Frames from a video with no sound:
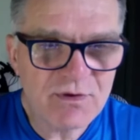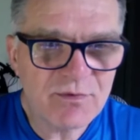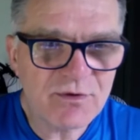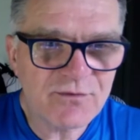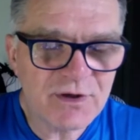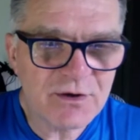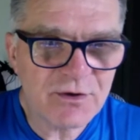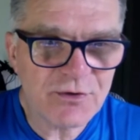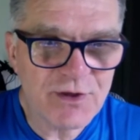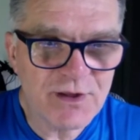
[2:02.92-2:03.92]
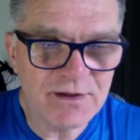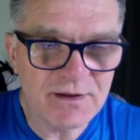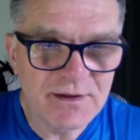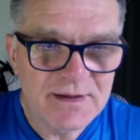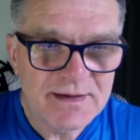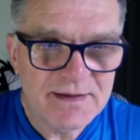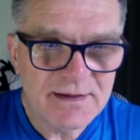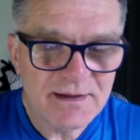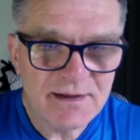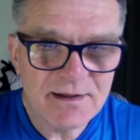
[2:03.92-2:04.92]
do swoich korzeni.
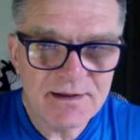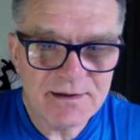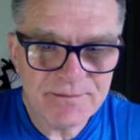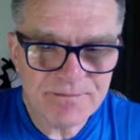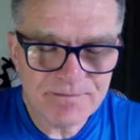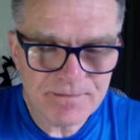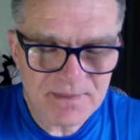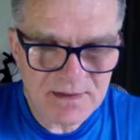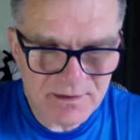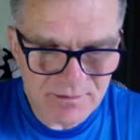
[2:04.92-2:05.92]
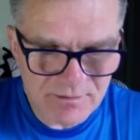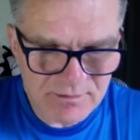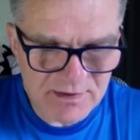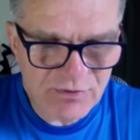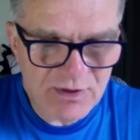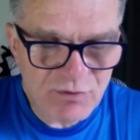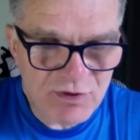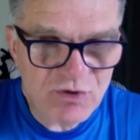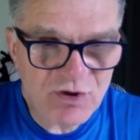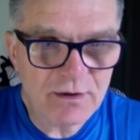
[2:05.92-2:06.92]
A, zacząłem się
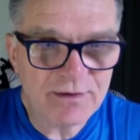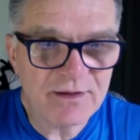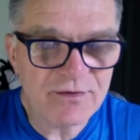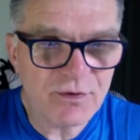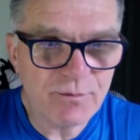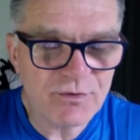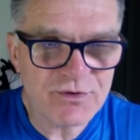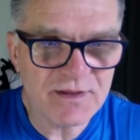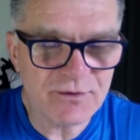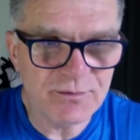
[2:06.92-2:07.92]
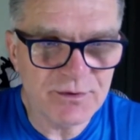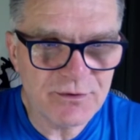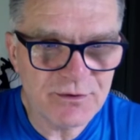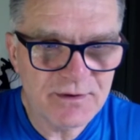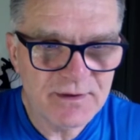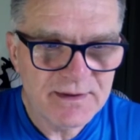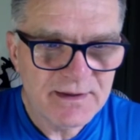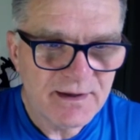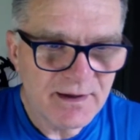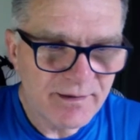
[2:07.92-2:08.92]
przyglądać, co można zrobić.
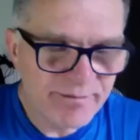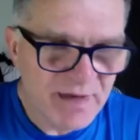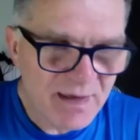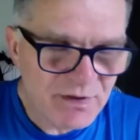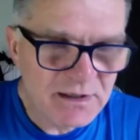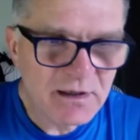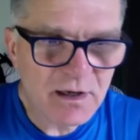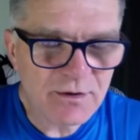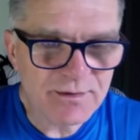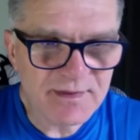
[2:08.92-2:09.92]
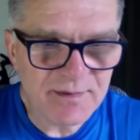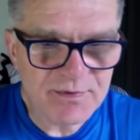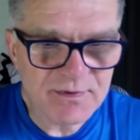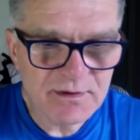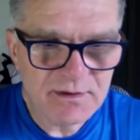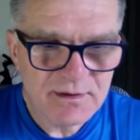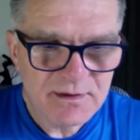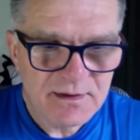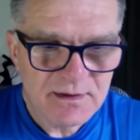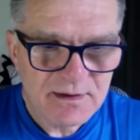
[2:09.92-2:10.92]
E, miałem kilka koncepcji
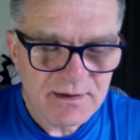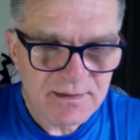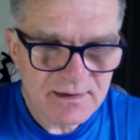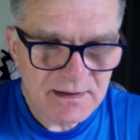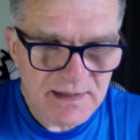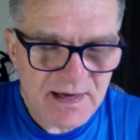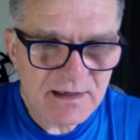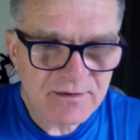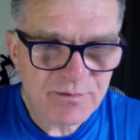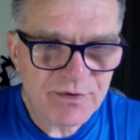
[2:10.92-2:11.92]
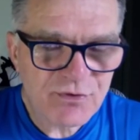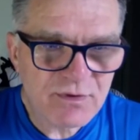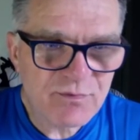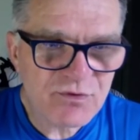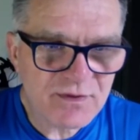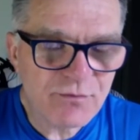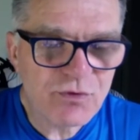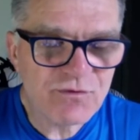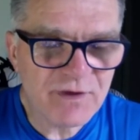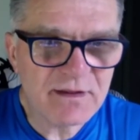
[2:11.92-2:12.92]
i nagle zobaczyłem, że są
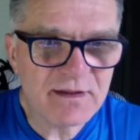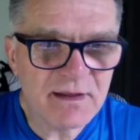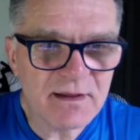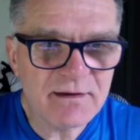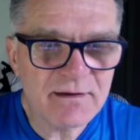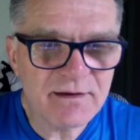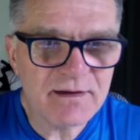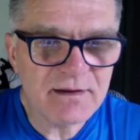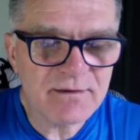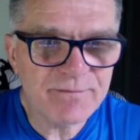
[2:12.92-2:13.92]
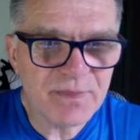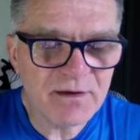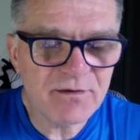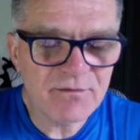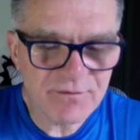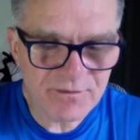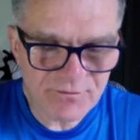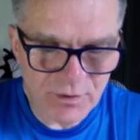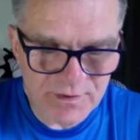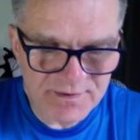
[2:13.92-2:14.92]
święta e, e, w, w
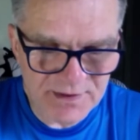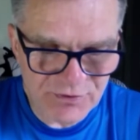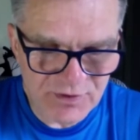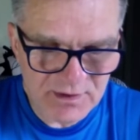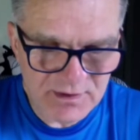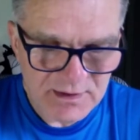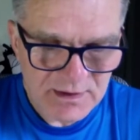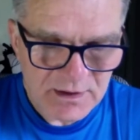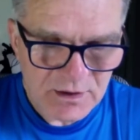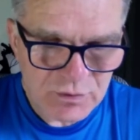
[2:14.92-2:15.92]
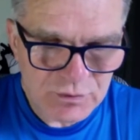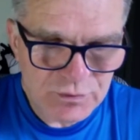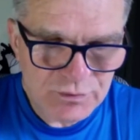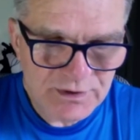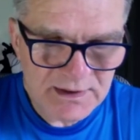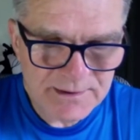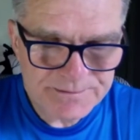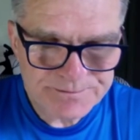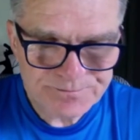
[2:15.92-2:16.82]
ONZ-cie, które,